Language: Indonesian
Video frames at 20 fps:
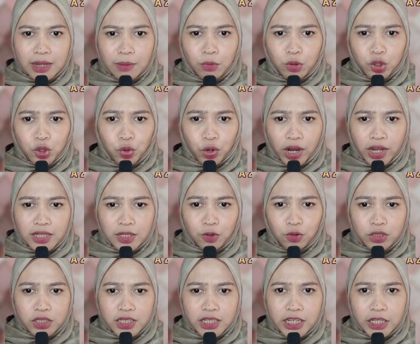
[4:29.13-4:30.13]
Dia menyukai
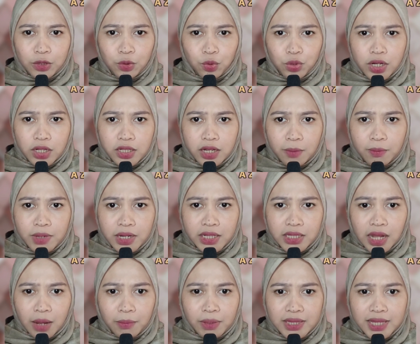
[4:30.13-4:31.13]
kucing itu dan dia beri
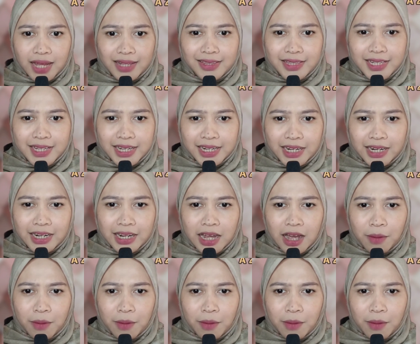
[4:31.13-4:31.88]
nama Thunder